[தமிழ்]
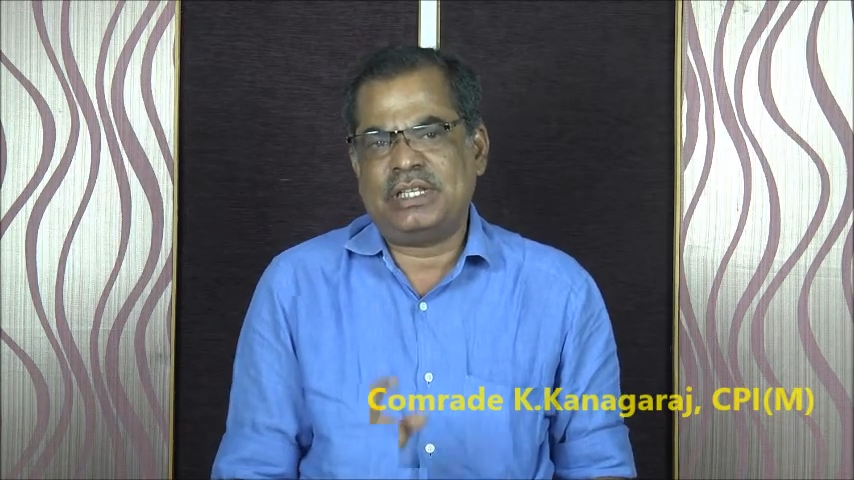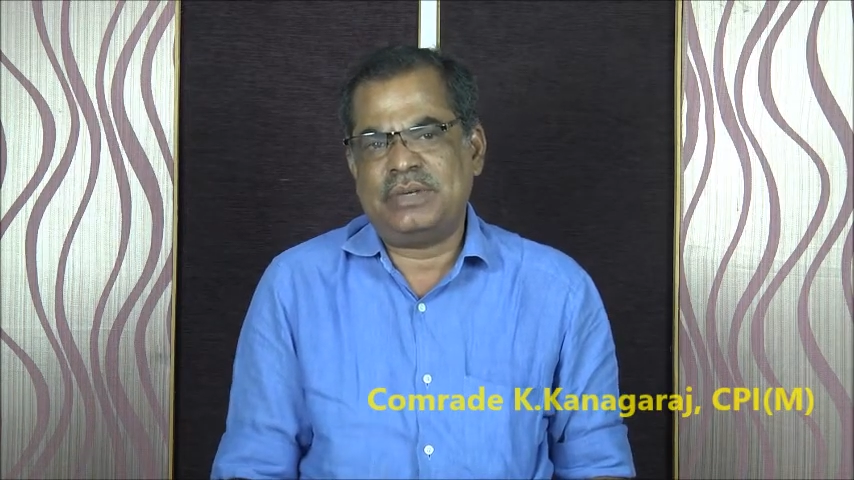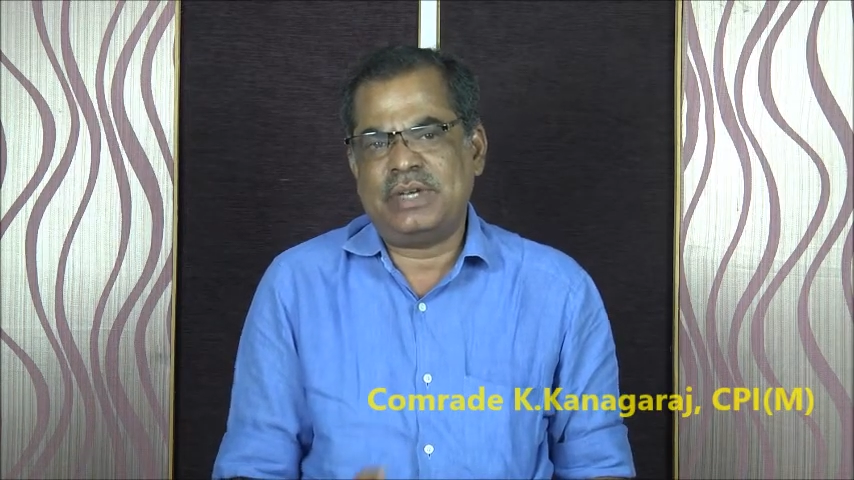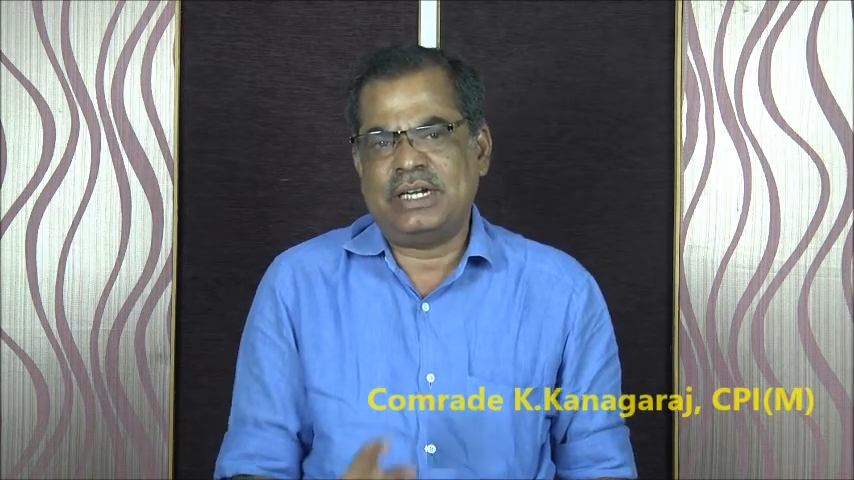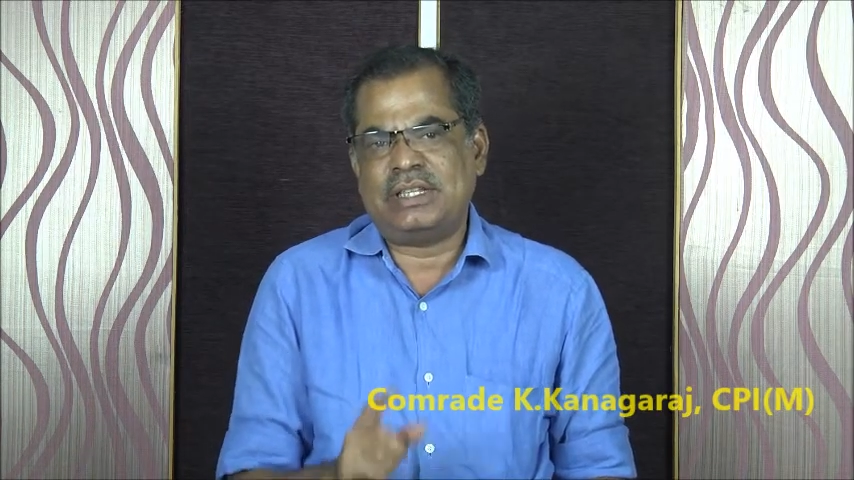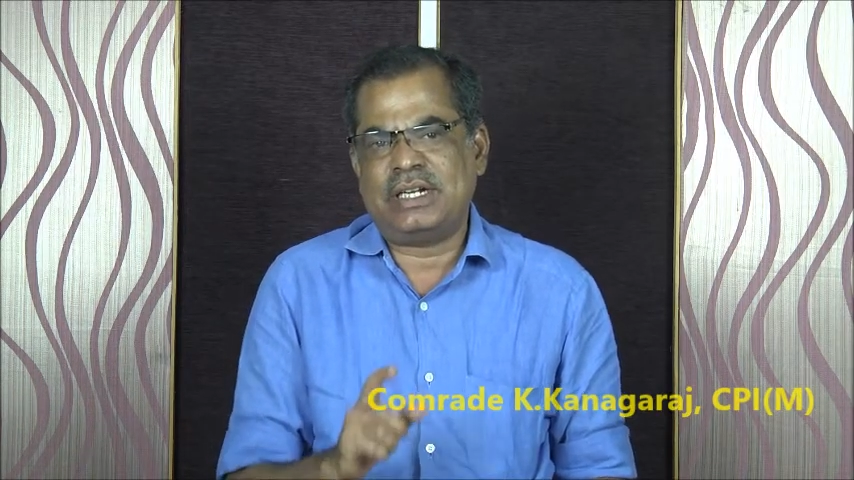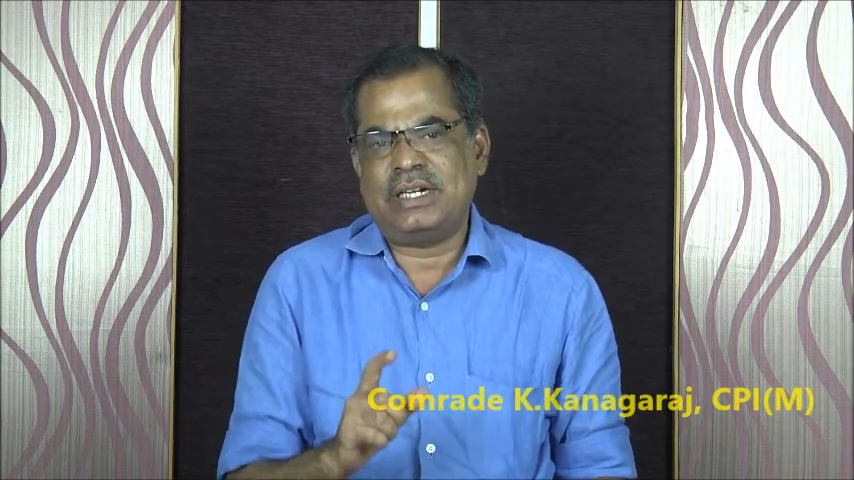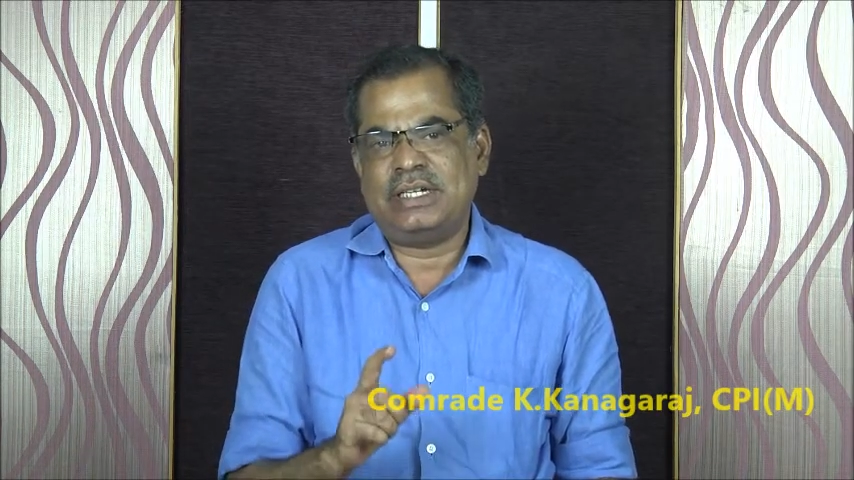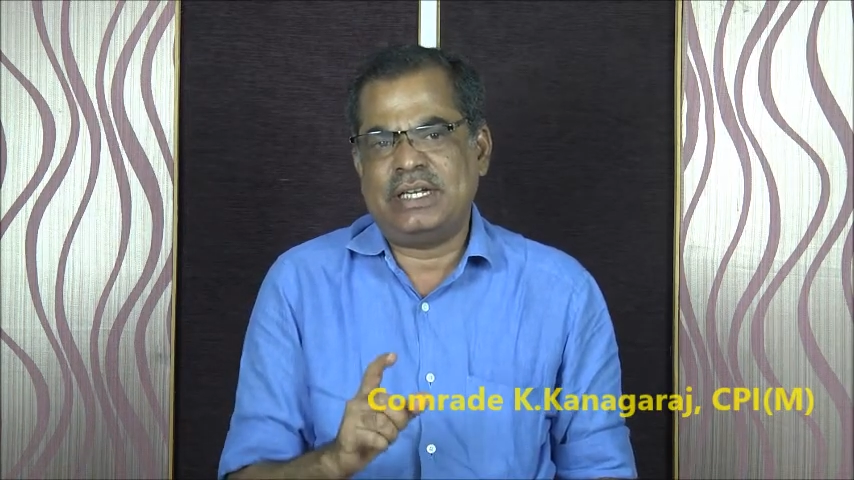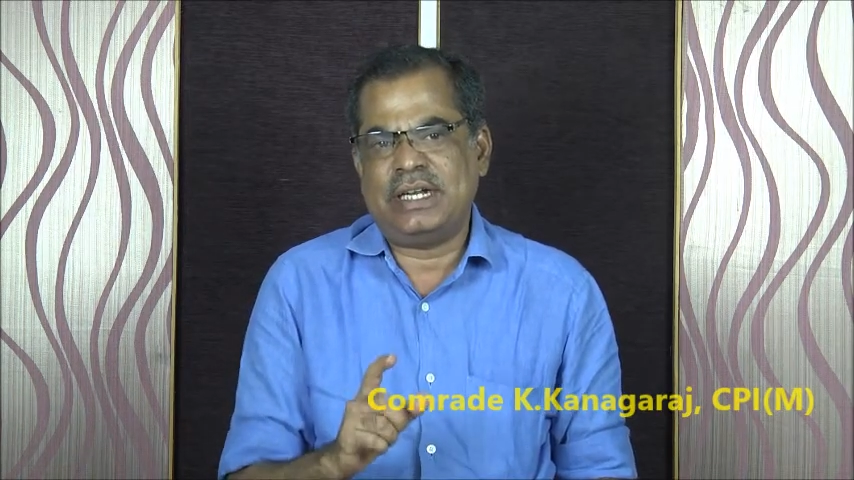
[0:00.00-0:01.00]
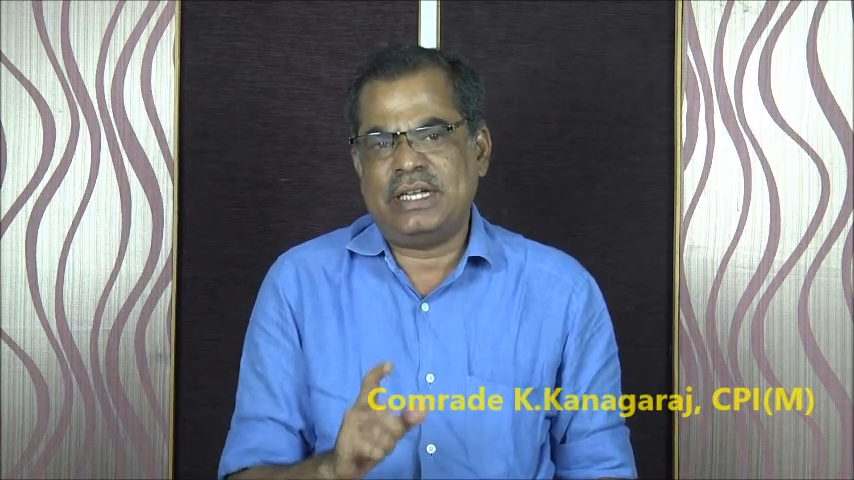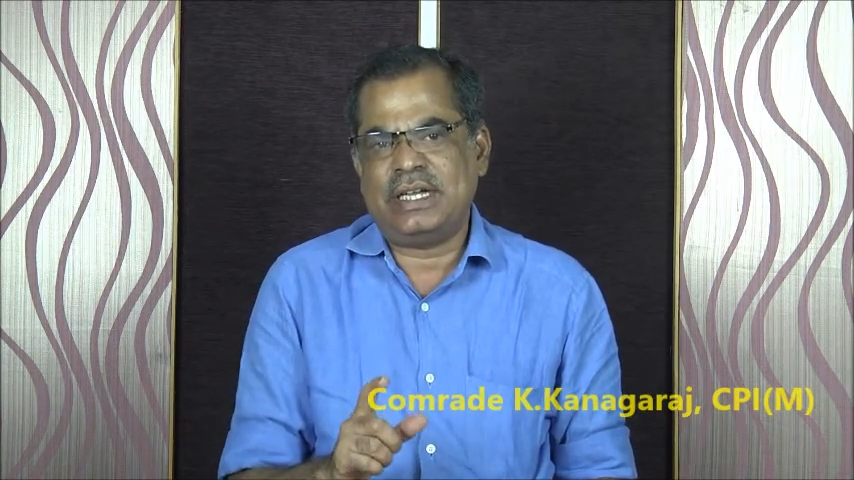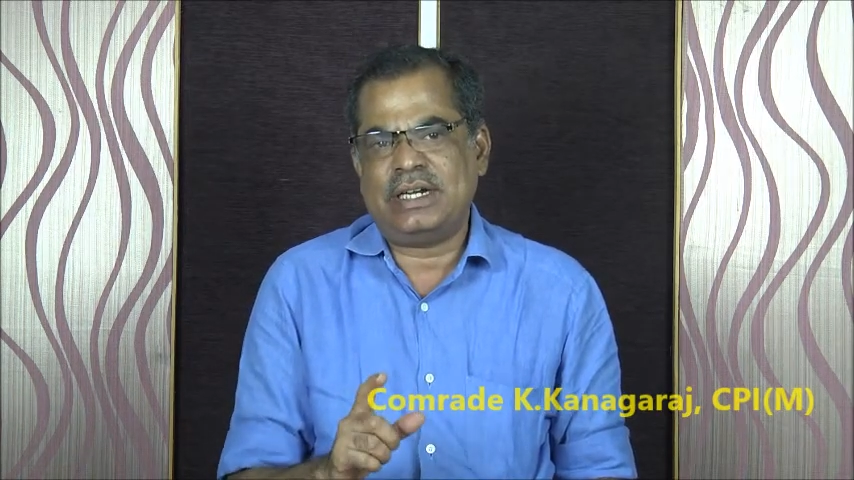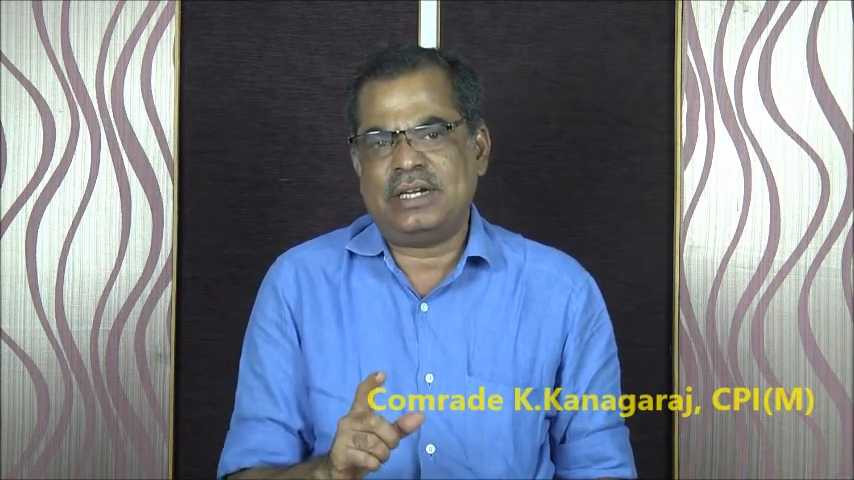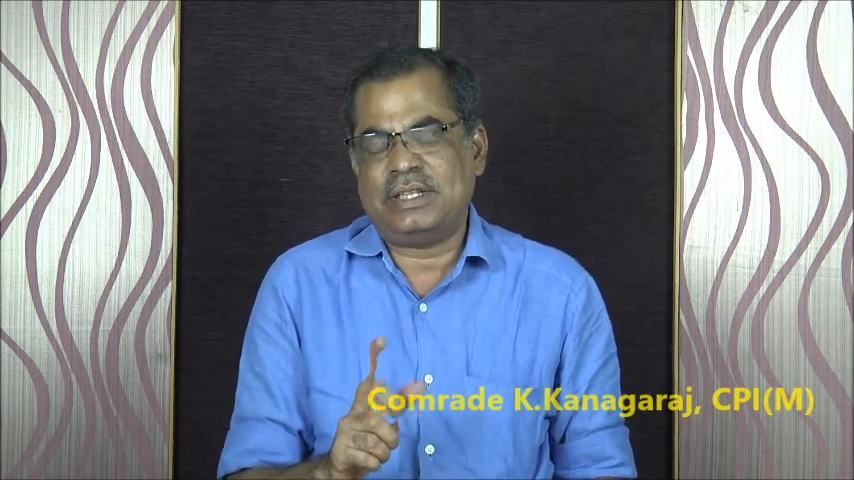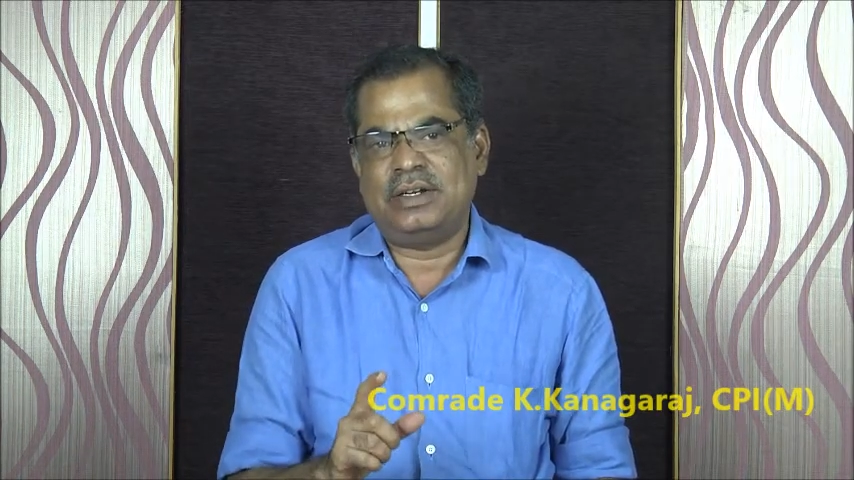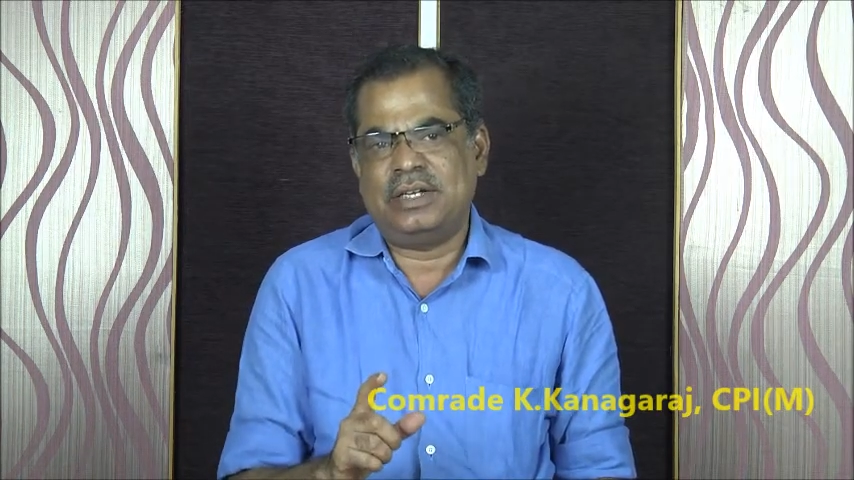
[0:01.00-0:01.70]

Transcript: இருபத்தி ரெண்டு இளைஞர்கள்